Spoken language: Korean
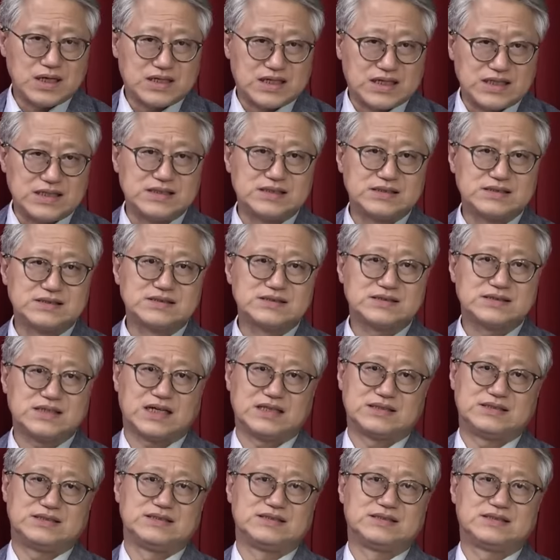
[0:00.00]
기능은
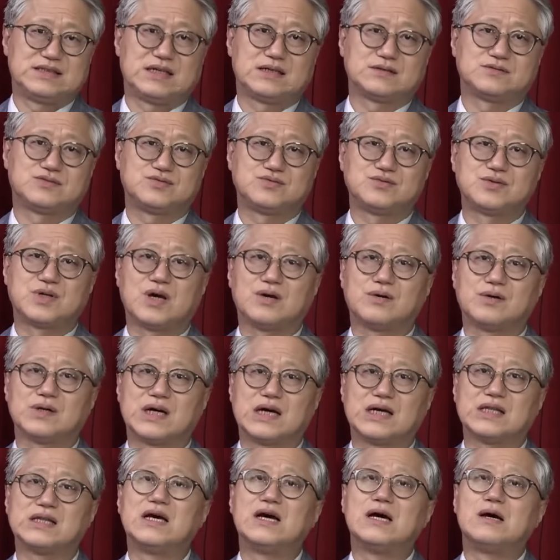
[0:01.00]
사실상
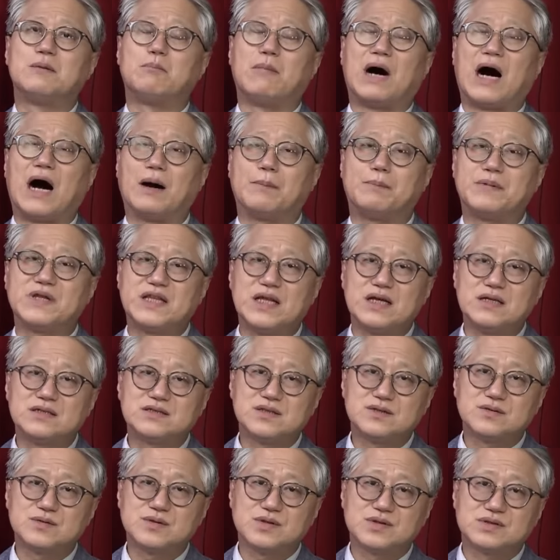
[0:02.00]
수개월간 마비될
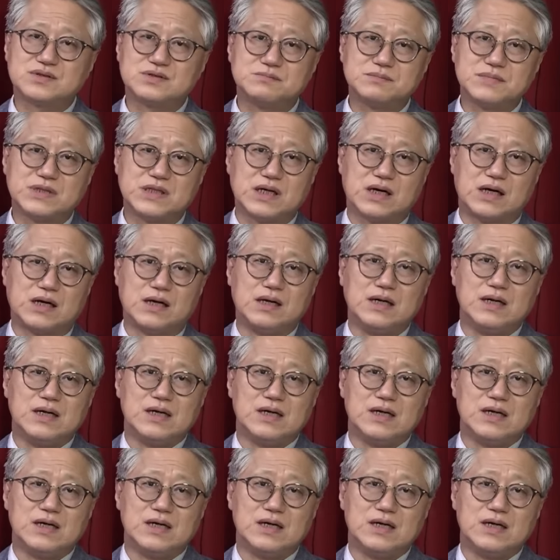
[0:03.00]
정도였습니다.